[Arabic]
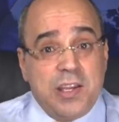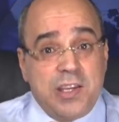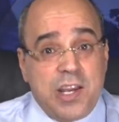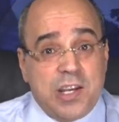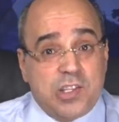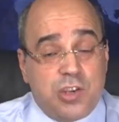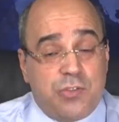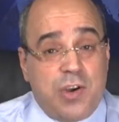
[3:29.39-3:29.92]

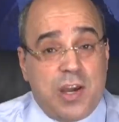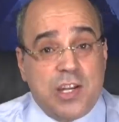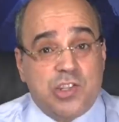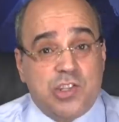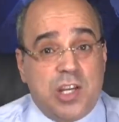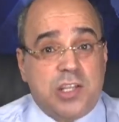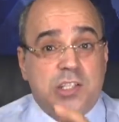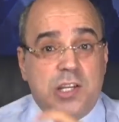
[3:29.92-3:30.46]
يكشف على
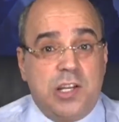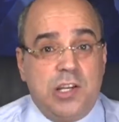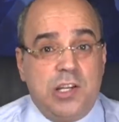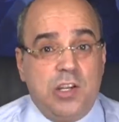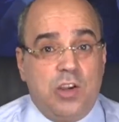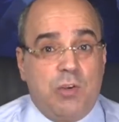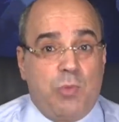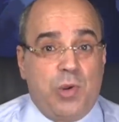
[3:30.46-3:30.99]
الشخص
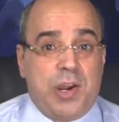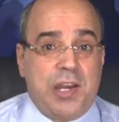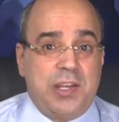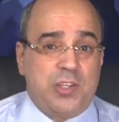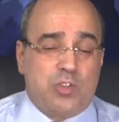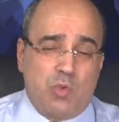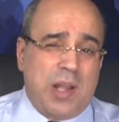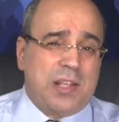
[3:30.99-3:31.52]
اللي من
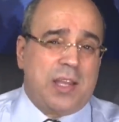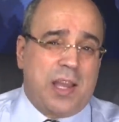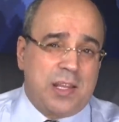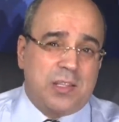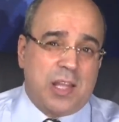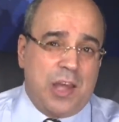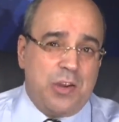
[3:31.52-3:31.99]
الرئيس واعتقد